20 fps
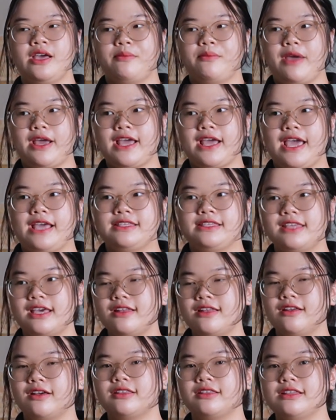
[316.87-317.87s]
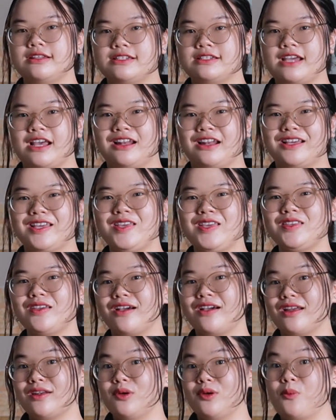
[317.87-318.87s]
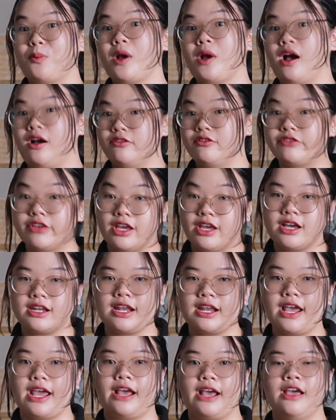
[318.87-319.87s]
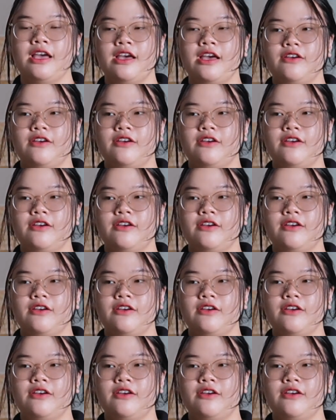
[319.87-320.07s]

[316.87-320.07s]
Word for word: bạn hạn chế được cái tình trạng là khiến cho khách hụt hẫng vì hết hàng